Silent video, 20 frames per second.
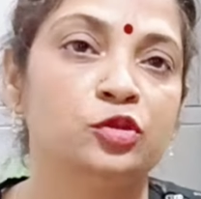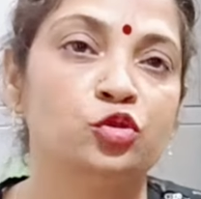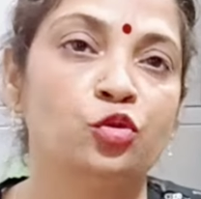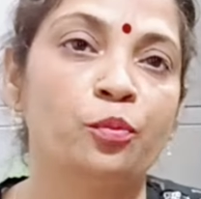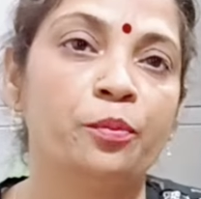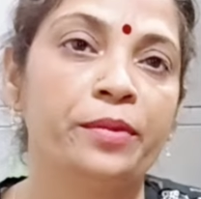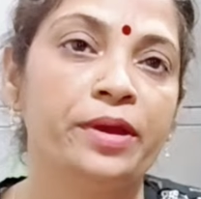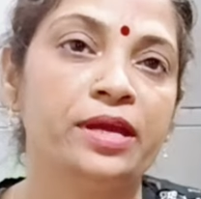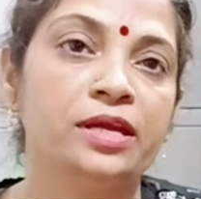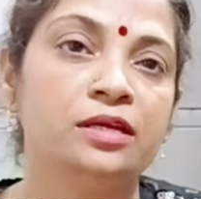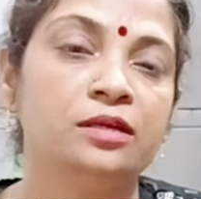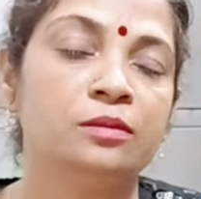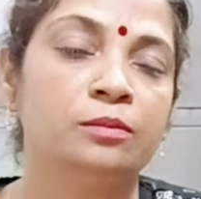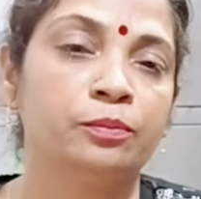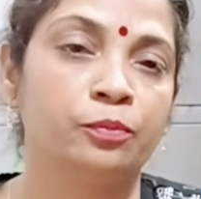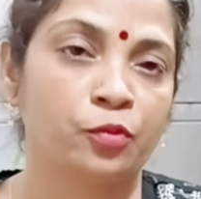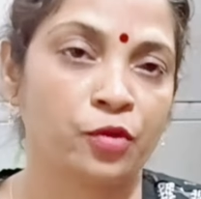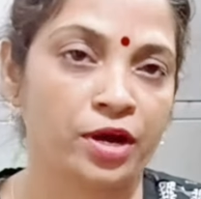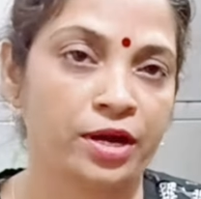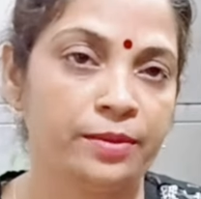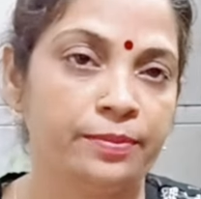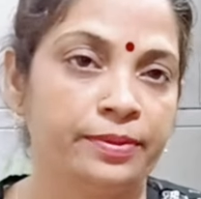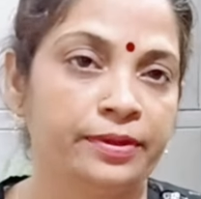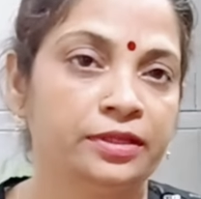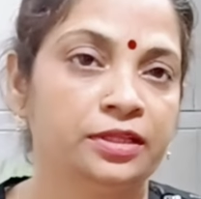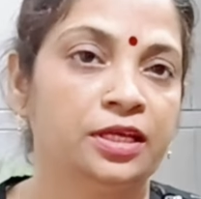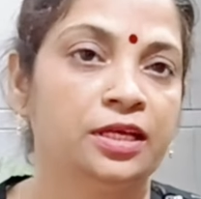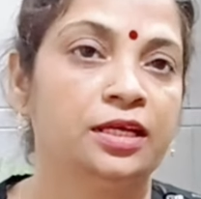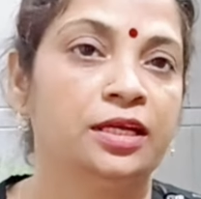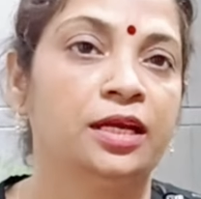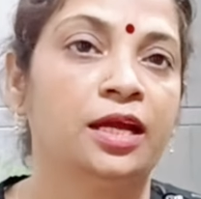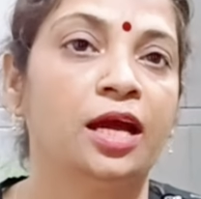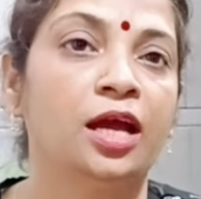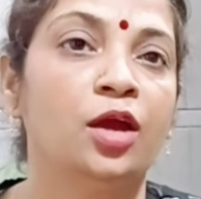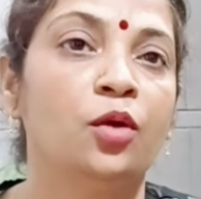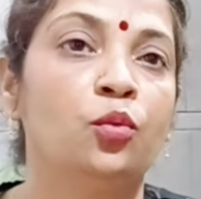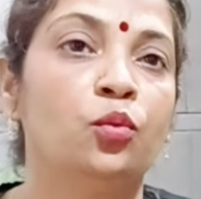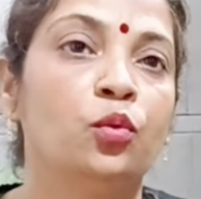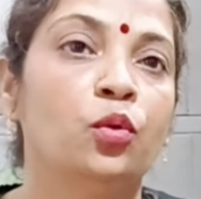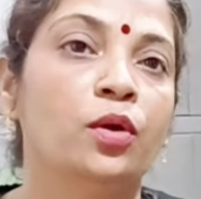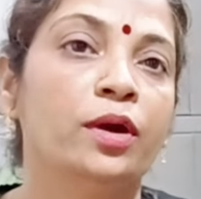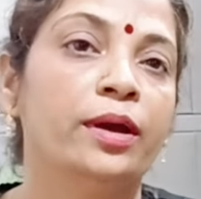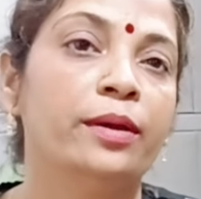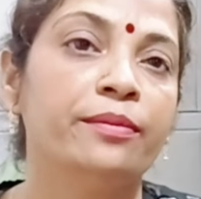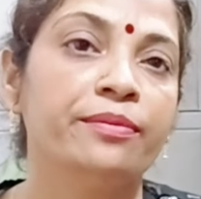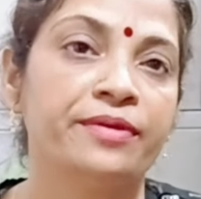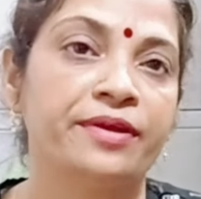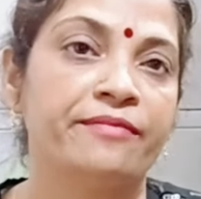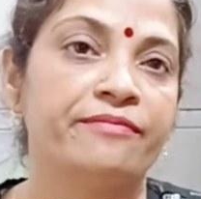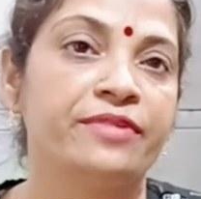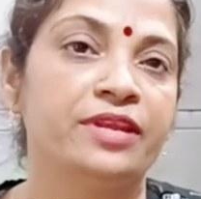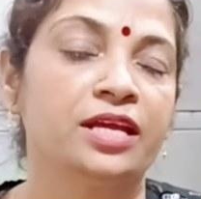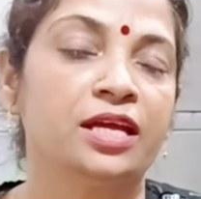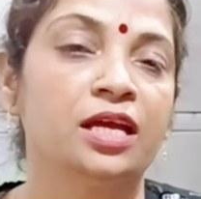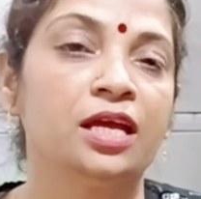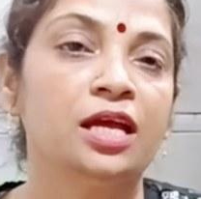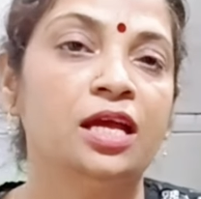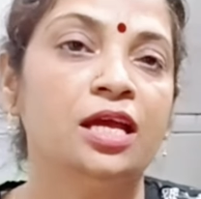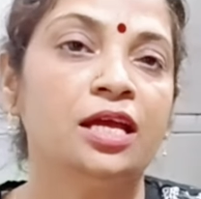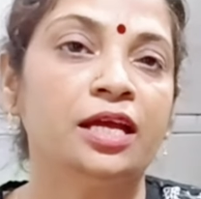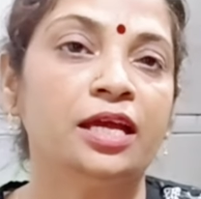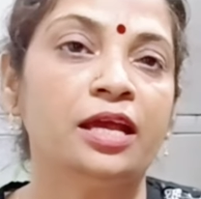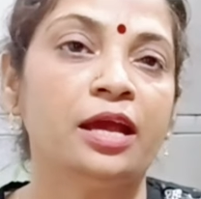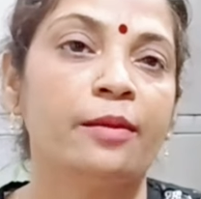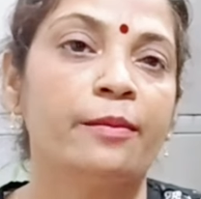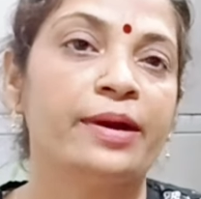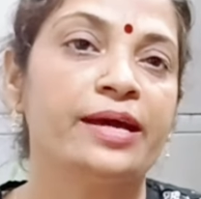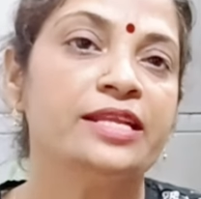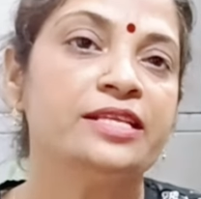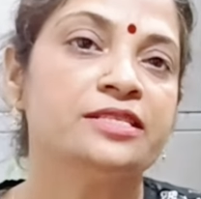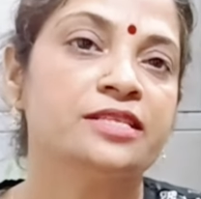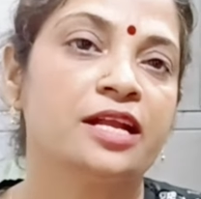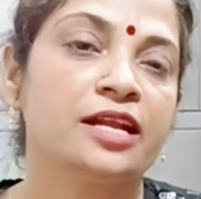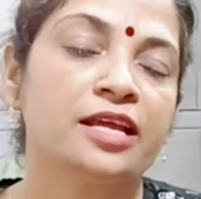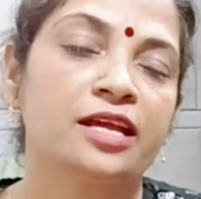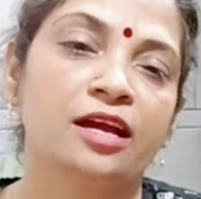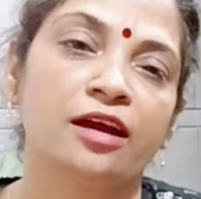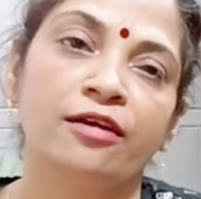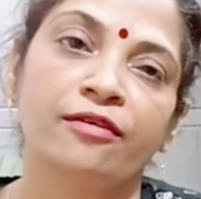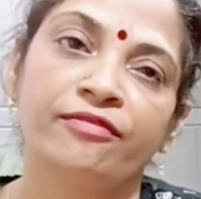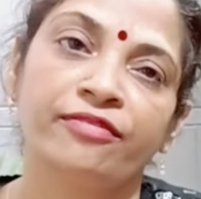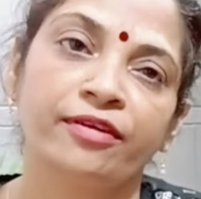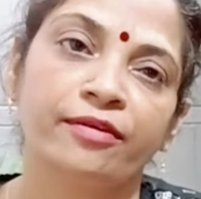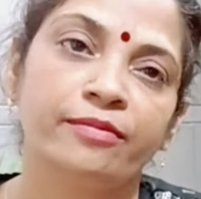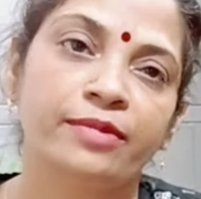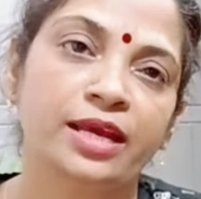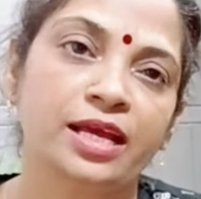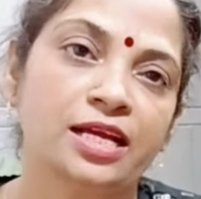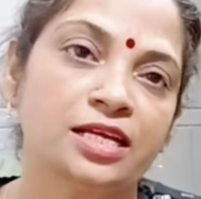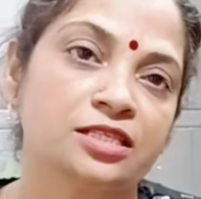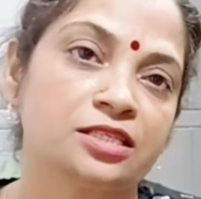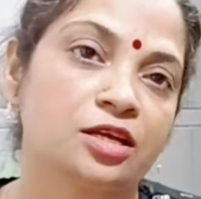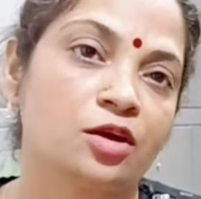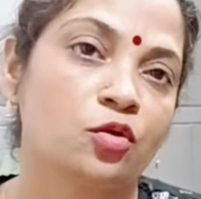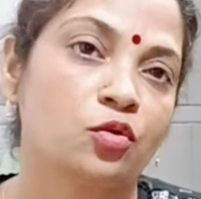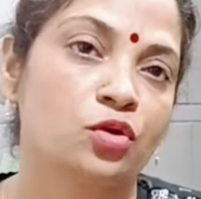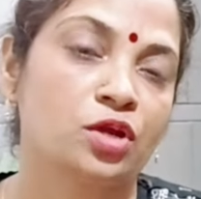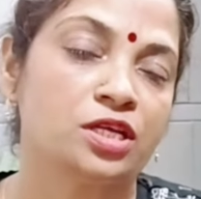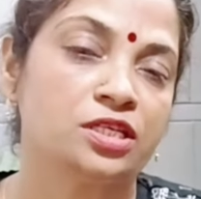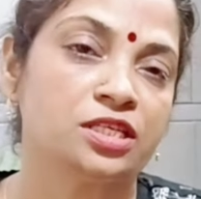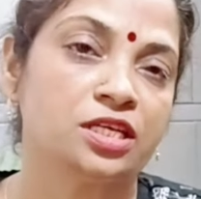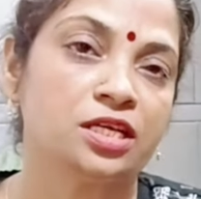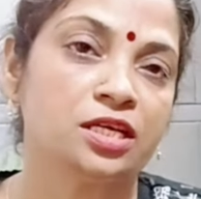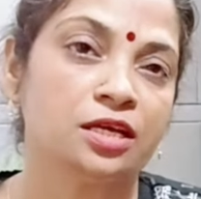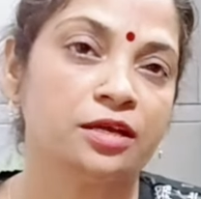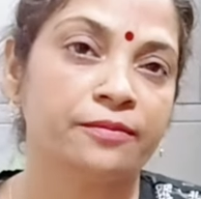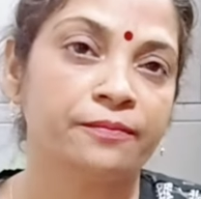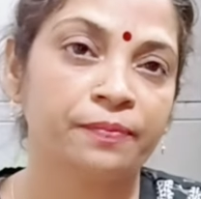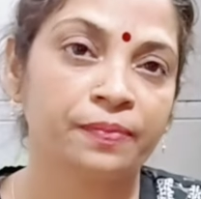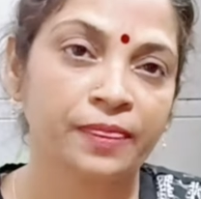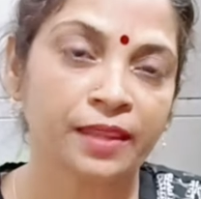जो मेन पॉइंट पर देखना है वो है फैब्रिक कि हमारी साड़ी का फैब्रिक कैसा होना चाहिए